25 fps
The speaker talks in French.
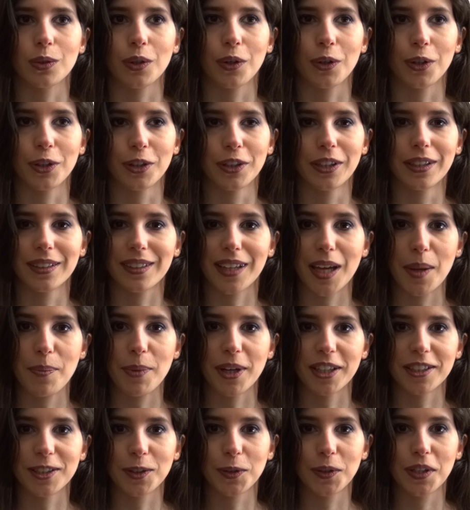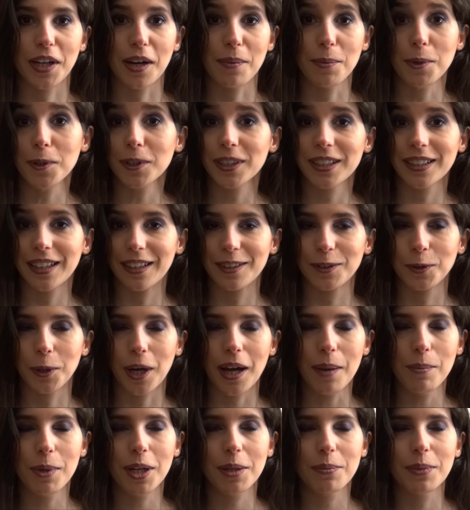reconnaîtra particulièrement, qui est
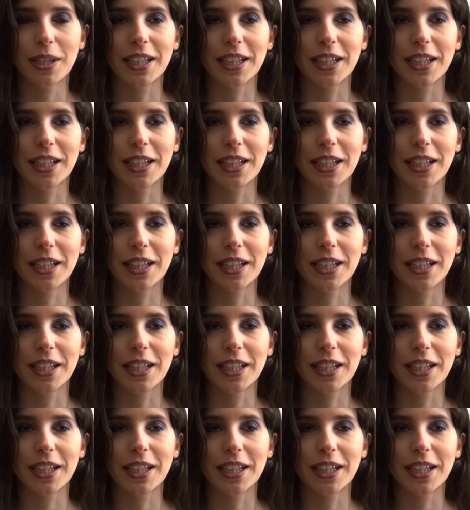adorable, hein,